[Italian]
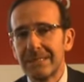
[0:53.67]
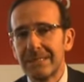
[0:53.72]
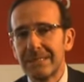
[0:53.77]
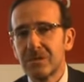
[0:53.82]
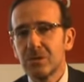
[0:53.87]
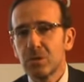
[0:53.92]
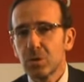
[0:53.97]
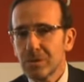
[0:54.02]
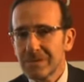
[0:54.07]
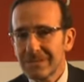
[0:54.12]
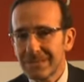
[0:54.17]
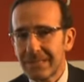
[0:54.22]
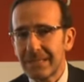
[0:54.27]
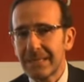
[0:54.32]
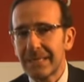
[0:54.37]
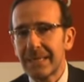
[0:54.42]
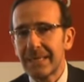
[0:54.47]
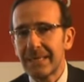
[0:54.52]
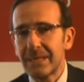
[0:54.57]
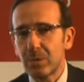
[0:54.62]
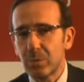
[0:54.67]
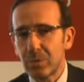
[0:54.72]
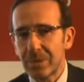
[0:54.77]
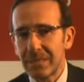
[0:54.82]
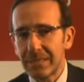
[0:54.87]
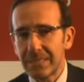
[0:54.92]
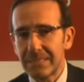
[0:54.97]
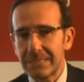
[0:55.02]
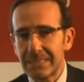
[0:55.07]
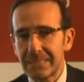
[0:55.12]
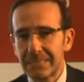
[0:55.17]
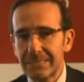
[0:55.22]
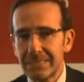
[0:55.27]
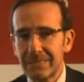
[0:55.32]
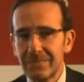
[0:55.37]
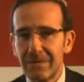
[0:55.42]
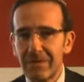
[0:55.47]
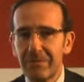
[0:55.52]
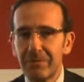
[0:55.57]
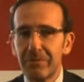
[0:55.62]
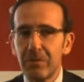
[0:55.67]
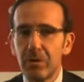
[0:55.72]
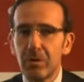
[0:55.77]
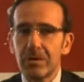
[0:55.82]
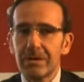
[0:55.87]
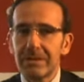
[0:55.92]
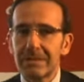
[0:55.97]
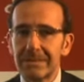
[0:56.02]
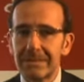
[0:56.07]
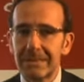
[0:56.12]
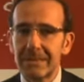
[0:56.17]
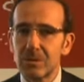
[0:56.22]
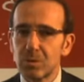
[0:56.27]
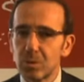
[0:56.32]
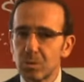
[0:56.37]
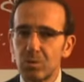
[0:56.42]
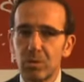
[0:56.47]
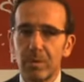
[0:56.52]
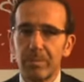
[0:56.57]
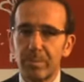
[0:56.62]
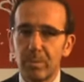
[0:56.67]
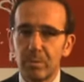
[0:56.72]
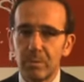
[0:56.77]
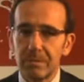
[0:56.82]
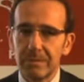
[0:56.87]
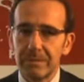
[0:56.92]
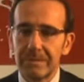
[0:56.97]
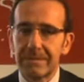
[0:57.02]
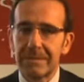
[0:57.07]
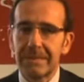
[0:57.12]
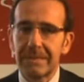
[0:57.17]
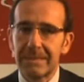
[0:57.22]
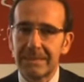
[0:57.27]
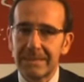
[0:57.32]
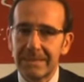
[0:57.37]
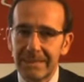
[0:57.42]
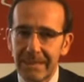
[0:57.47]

di sostenere un'iniziativa forte su due punti.